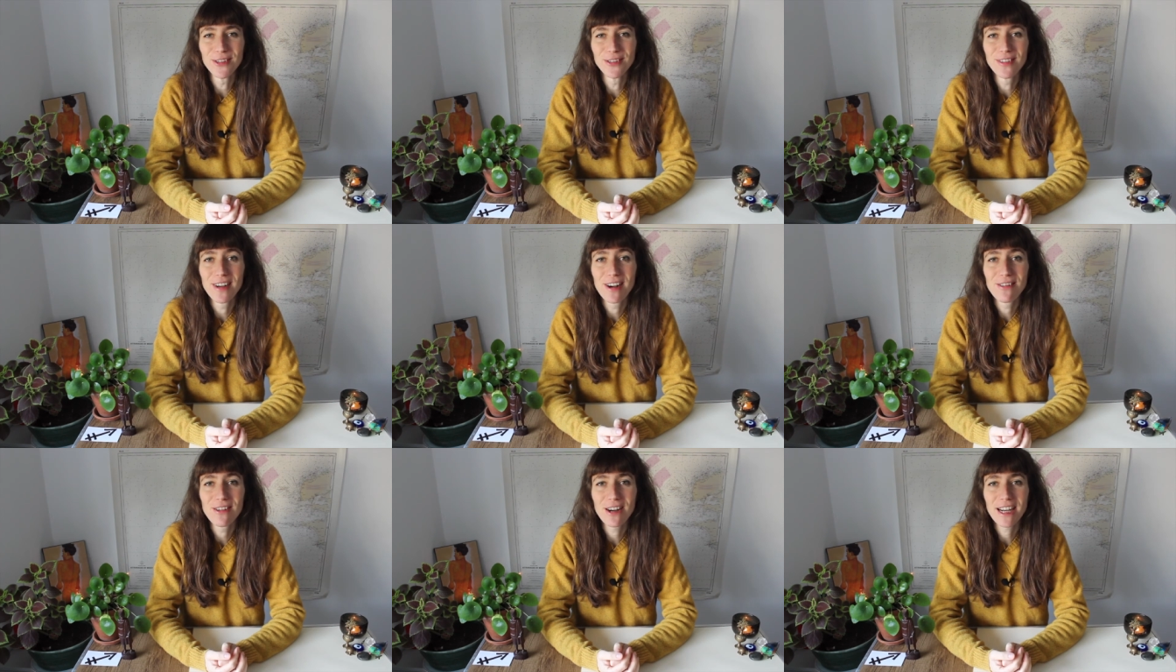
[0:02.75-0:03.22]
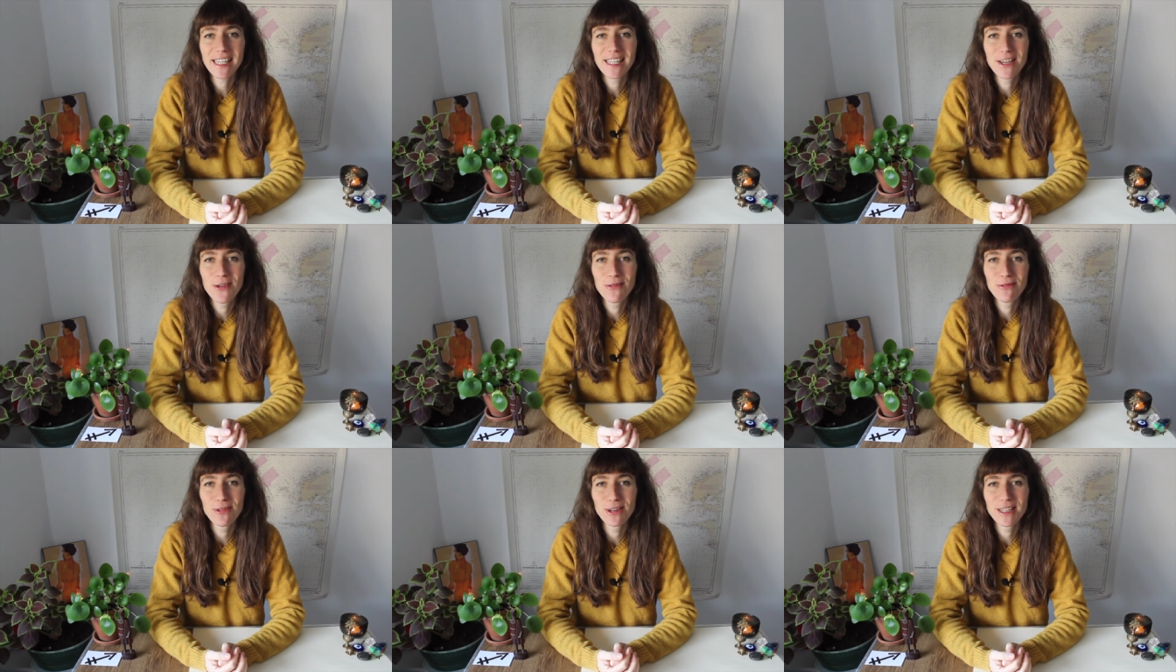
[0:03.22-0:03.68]
On va voir
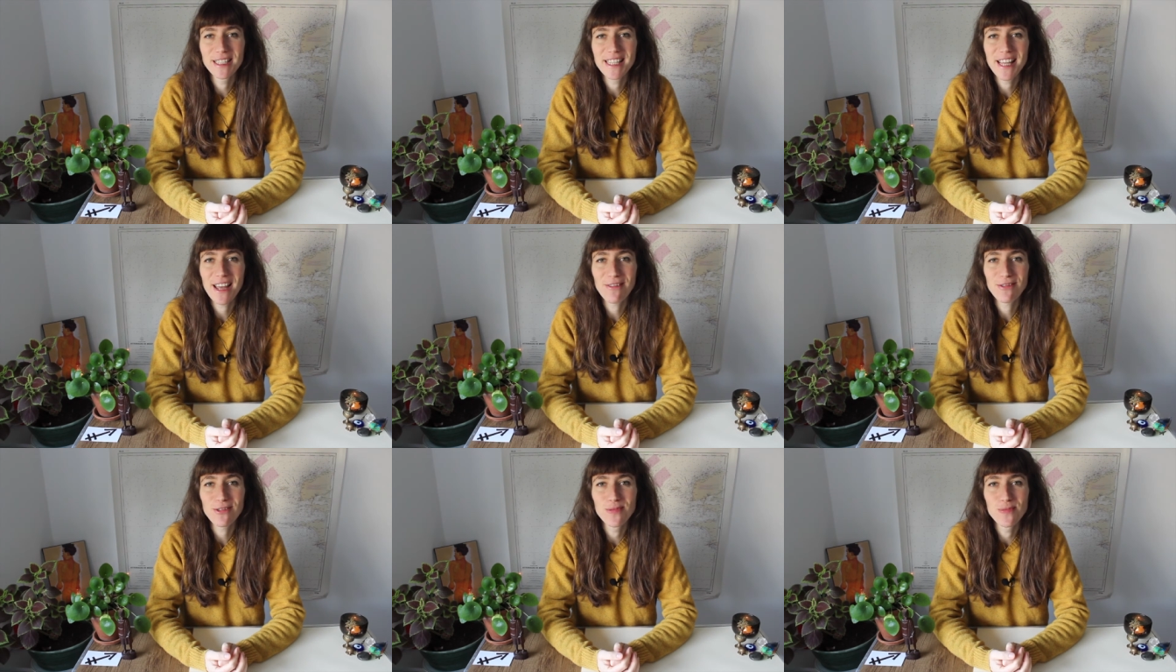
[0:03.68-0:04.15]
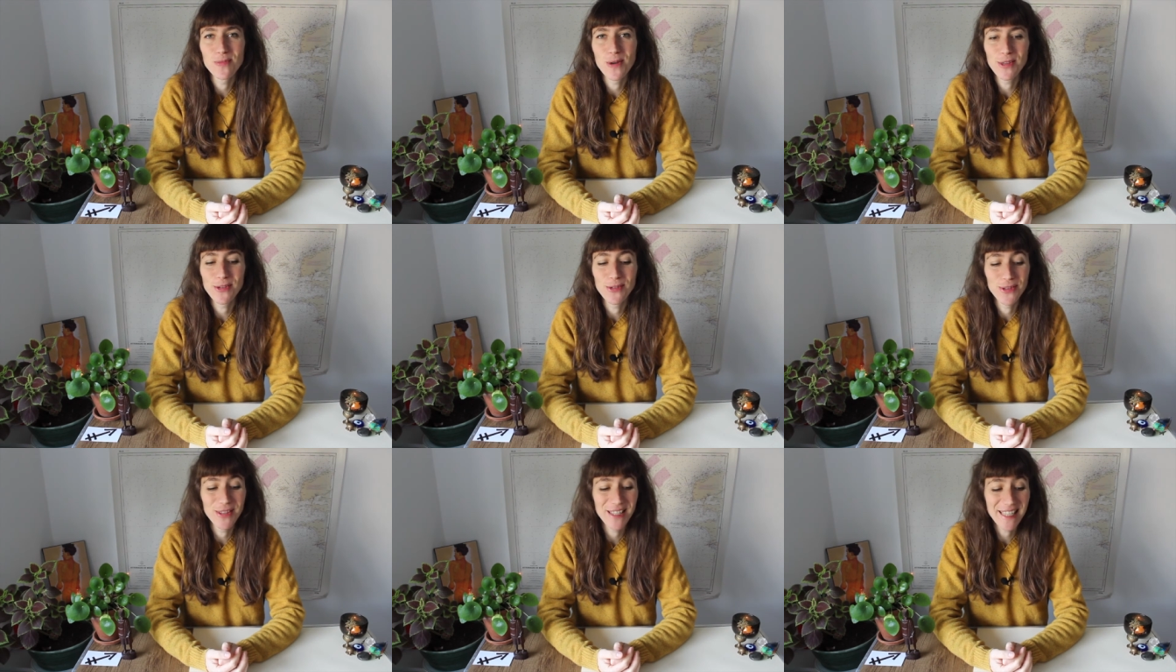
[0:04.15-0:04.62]
que vous réserve le
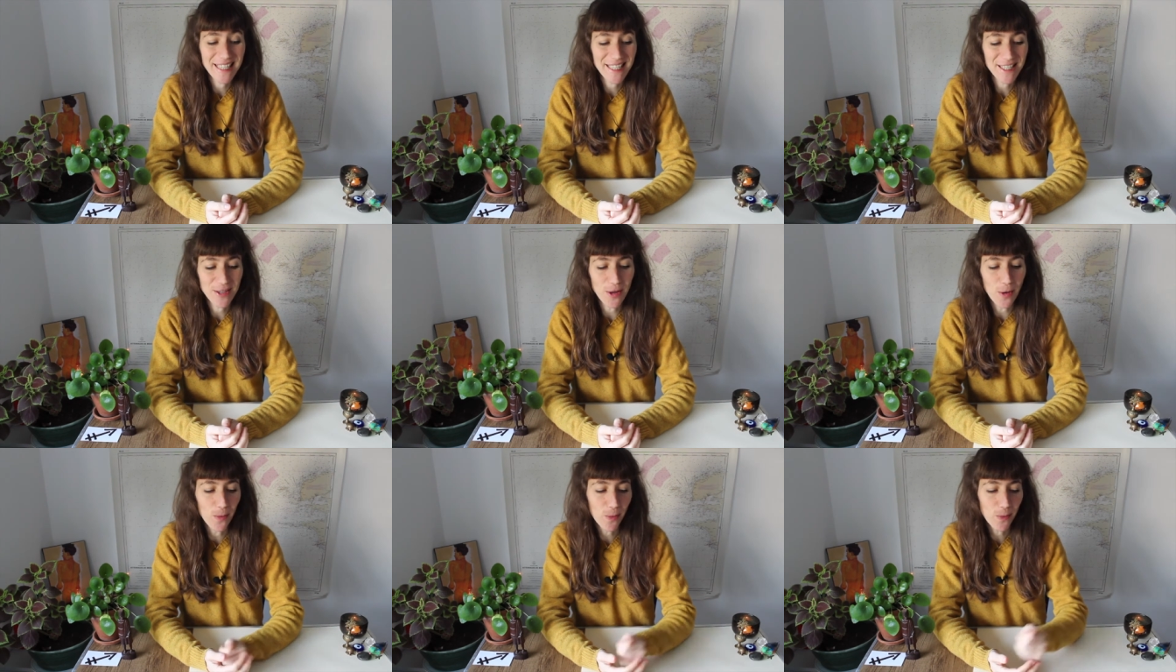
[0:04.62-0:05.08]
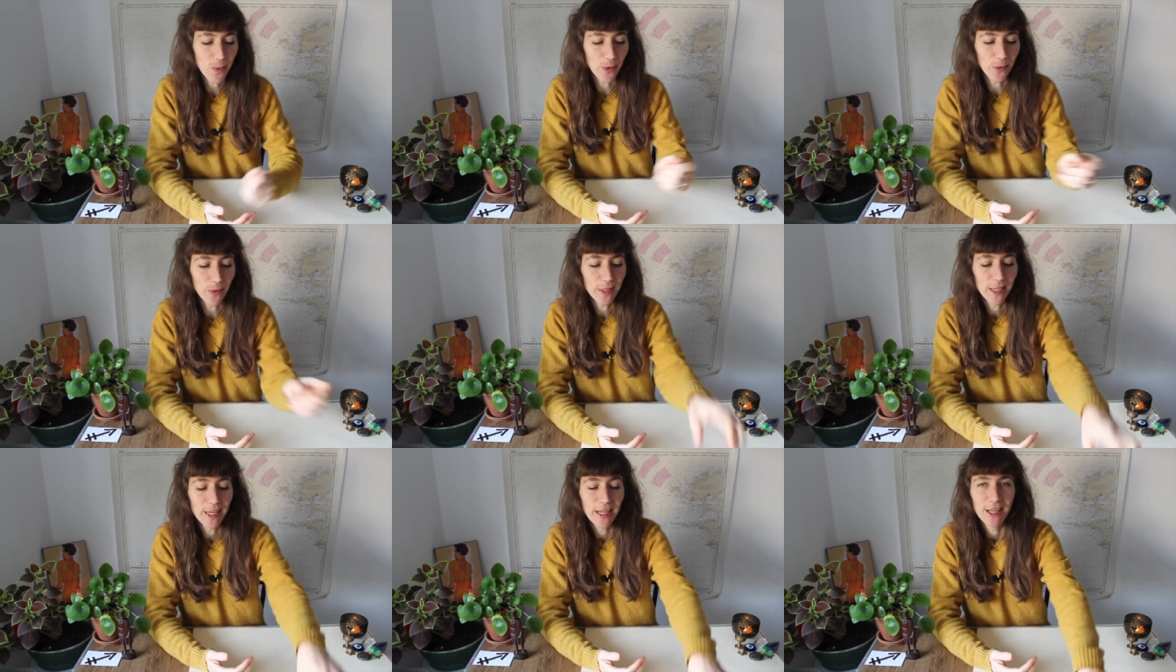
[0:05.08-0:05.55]
mois de
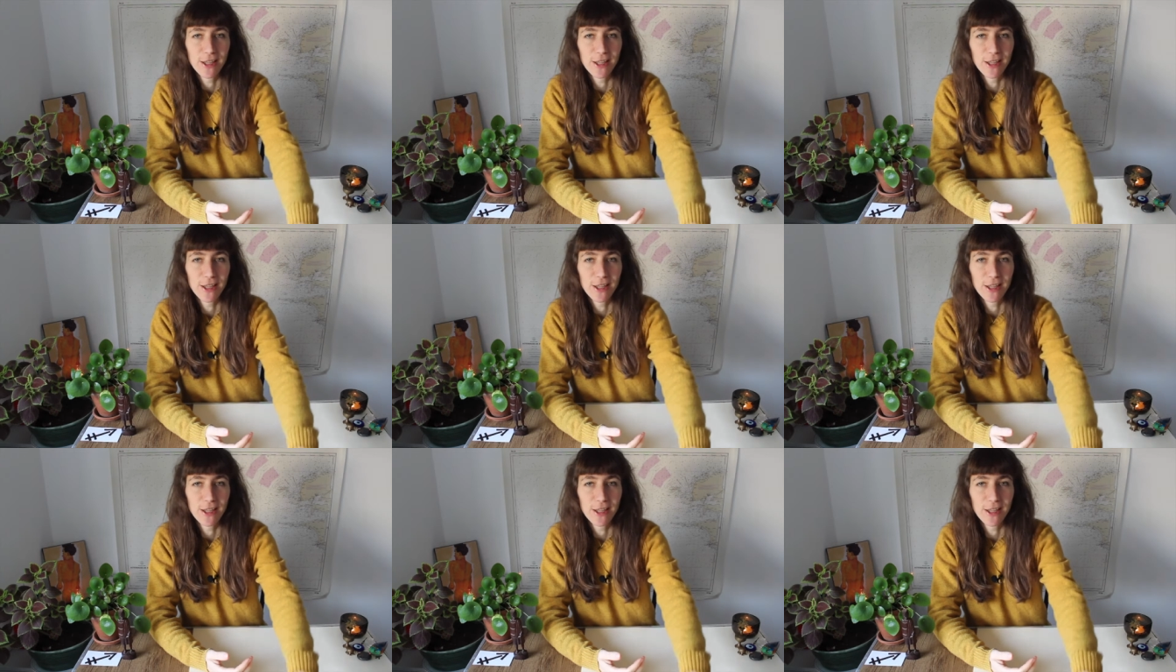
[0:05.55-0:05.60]
décembre,